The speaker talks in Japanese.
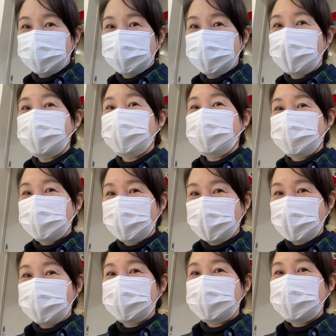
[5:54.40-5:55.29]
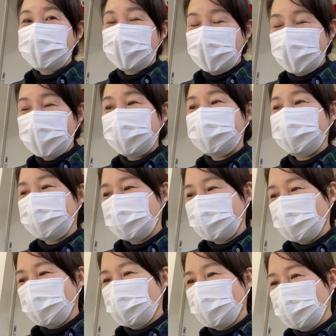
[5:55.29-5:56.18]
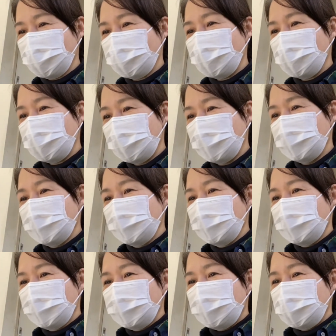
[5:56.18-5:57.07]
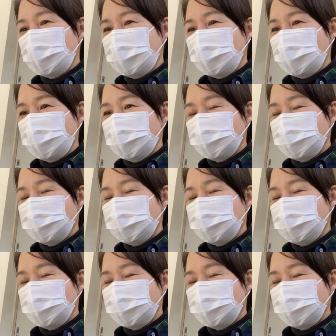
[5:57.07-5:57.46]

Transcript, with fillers: なんだそうです。はい、ということで。あの